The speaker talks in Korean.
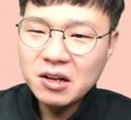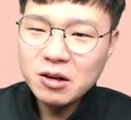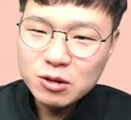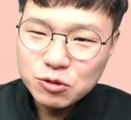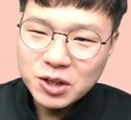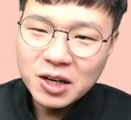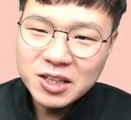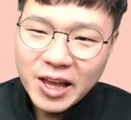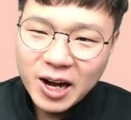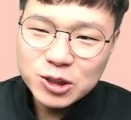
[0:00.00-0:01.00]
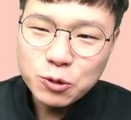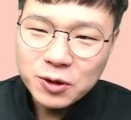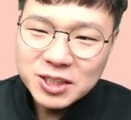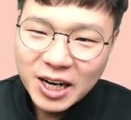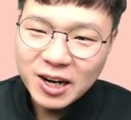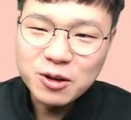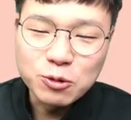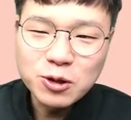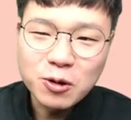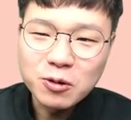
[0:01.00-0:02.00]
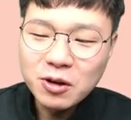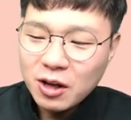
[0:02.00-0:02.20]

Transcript: 그래서 우리가 이 네 가지 요인을 잘 알고서